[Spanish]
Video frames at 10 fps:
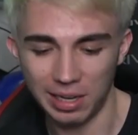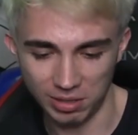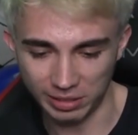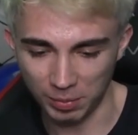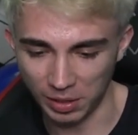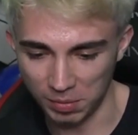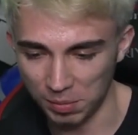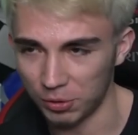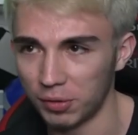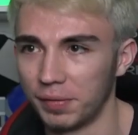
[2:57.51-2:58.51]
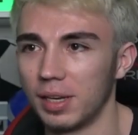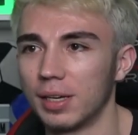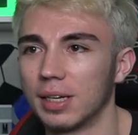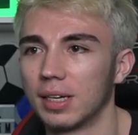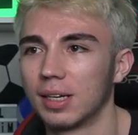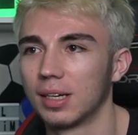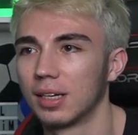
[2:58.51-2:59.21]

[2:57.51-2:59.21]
No sé por qué me pongo feliz.